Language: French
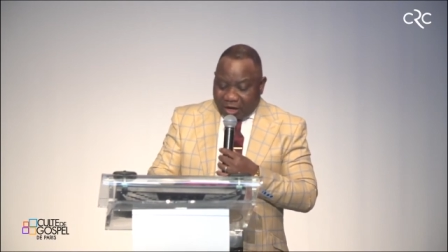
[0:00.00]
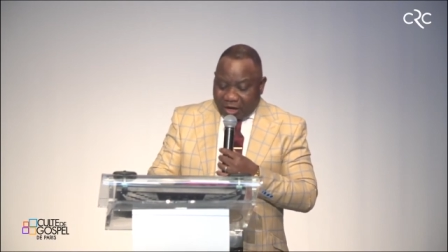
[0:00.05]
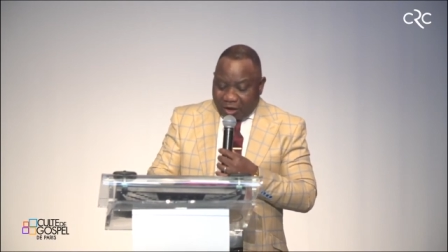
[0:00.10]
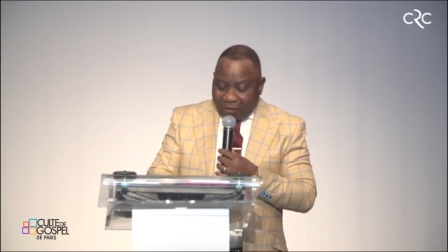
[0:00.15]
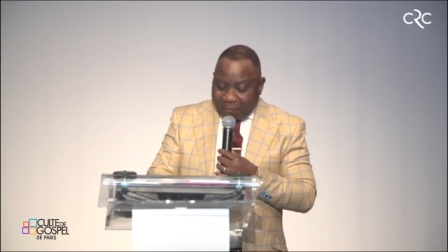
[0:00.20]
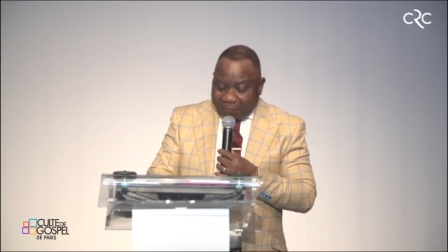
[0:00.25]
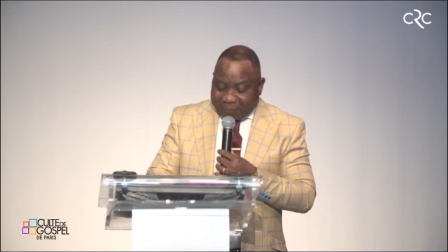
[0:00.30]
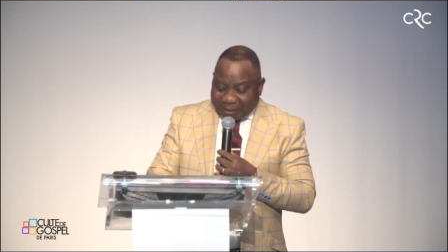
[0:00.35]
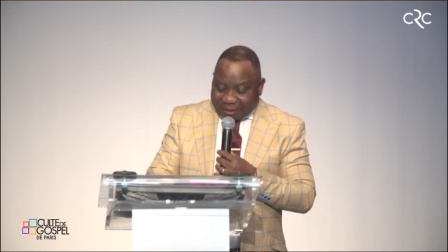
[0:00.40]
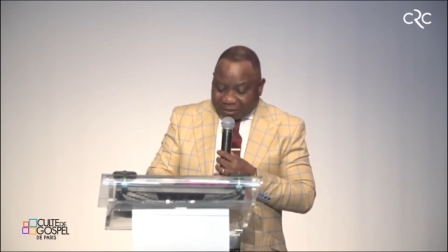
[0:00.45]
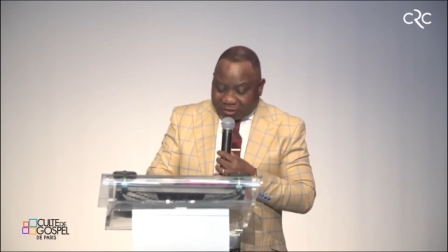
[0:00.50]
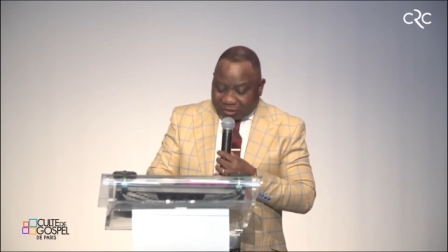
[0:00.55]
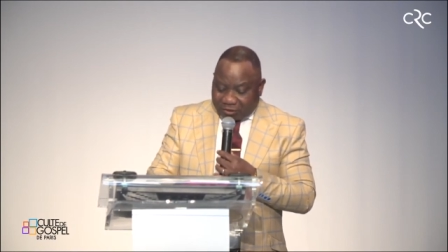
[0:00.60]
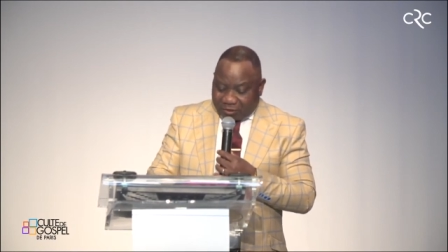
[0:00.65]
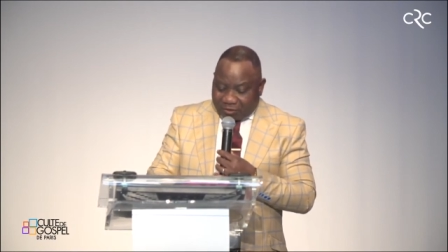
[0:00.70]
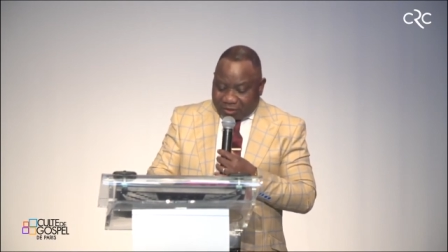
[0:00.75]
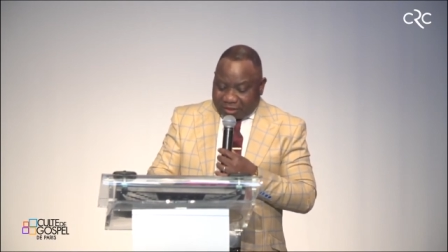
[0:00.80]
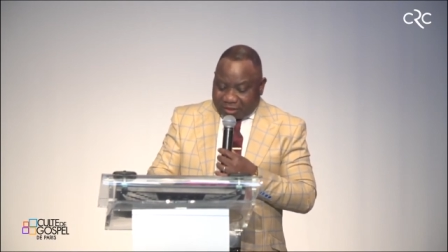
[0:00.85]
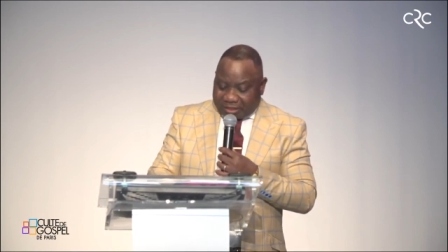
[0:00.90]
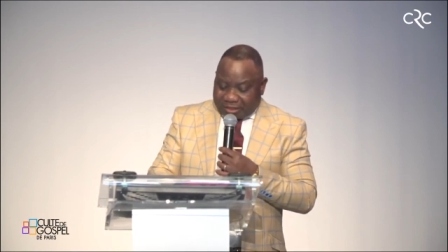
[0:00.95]
un
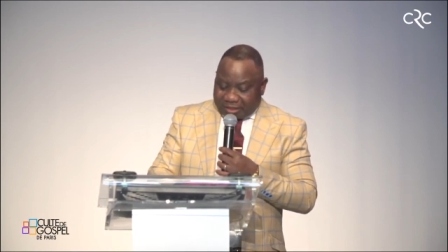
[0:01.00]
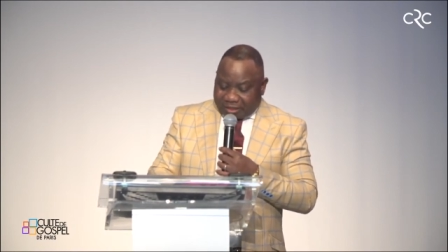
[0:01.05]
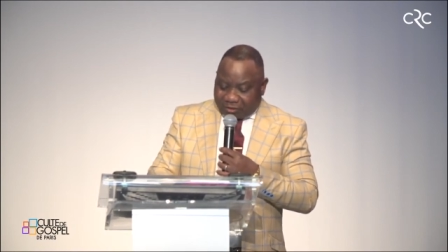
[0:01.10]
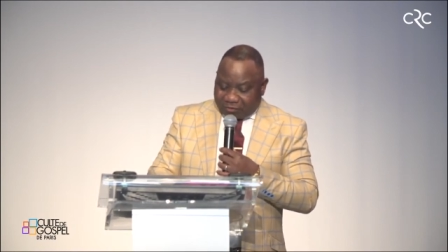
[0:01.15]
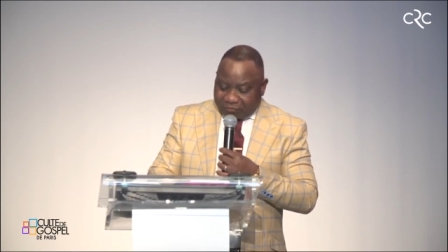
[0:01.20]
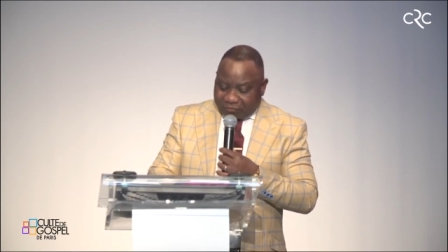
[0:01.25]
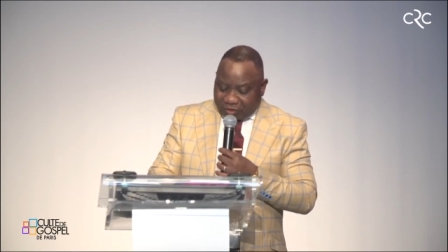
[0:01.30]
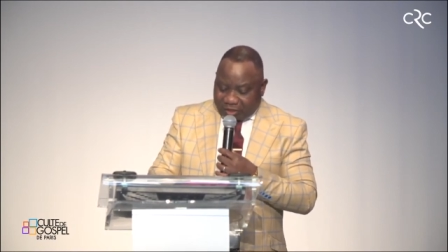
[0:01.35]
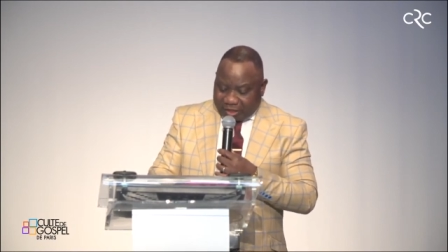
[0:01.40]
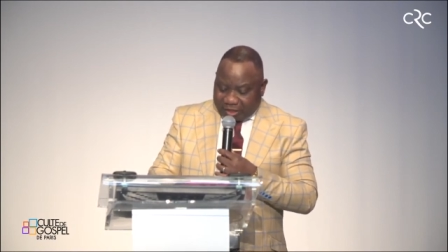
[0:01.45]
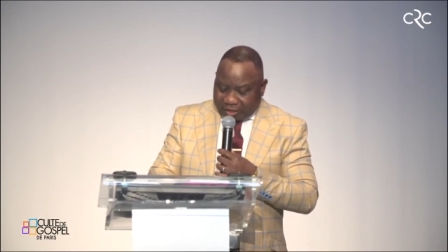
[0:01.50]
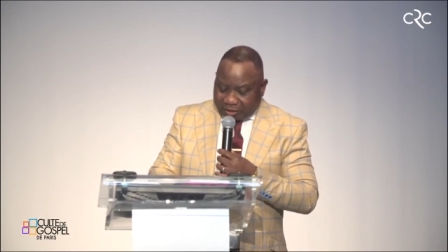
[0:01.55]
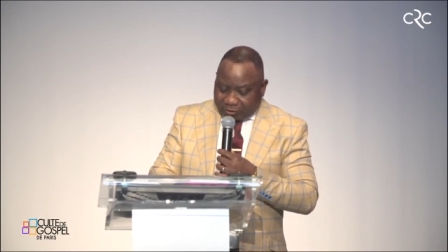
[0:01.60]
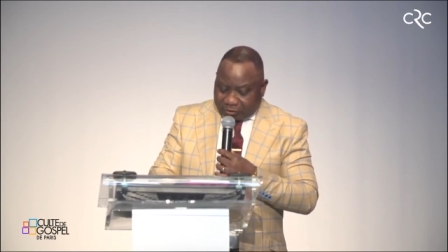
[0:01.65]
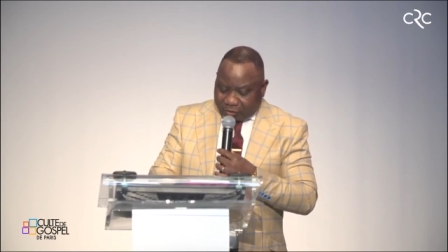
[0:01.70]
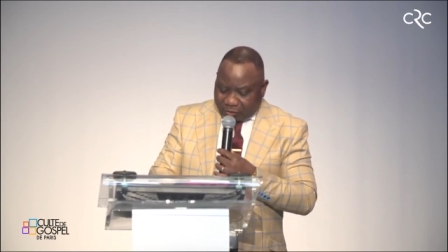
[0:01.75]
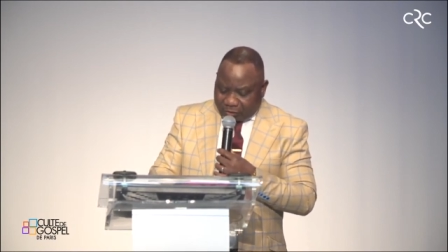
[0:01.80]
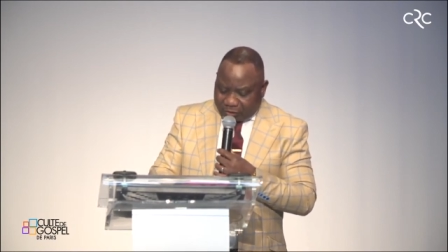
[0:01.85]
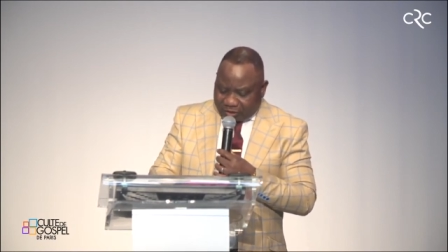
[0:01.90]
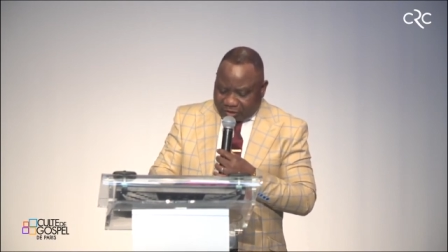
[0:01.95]
passant qui revenait
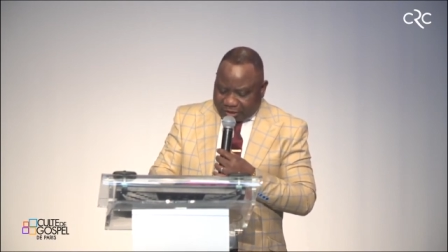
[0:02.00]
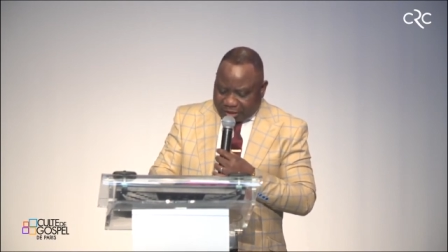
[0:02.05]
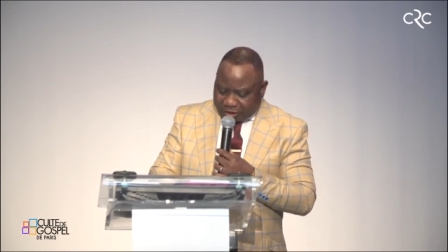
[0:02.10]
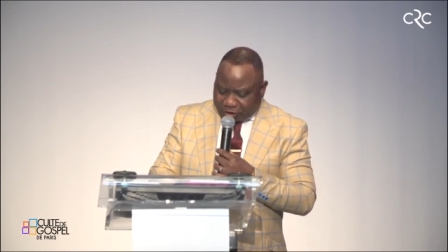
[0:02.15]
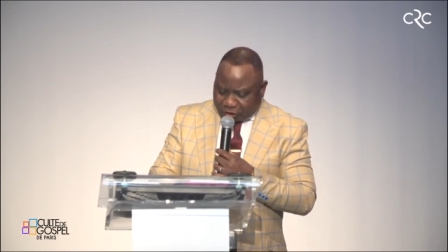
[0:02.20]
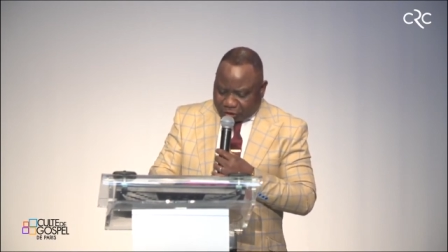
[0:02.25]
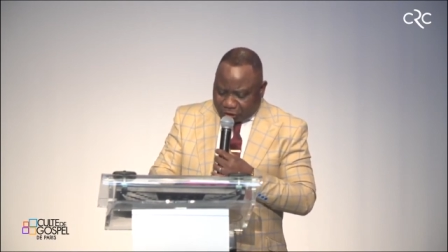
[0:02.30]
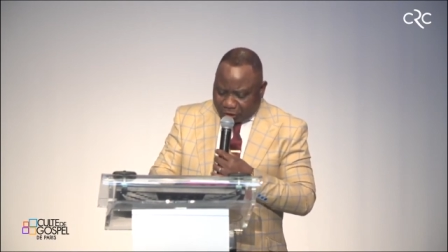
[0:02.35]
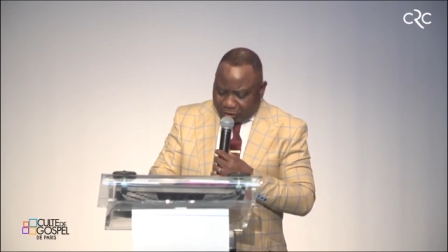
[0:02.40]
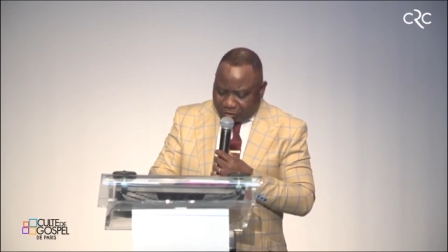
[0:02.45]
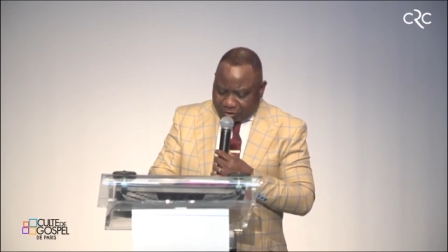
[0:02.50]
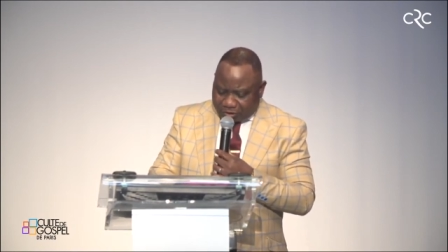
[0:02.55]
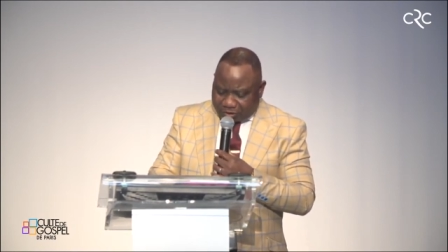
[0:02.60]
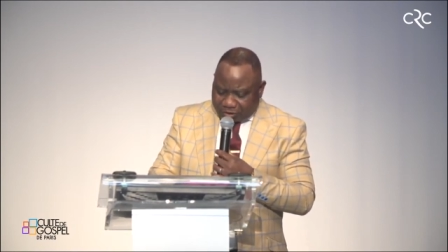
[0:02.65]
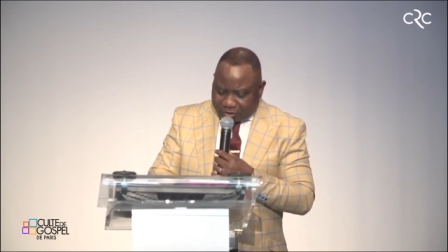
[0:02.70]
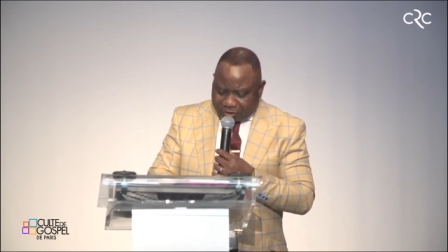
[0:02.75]
de, des champs,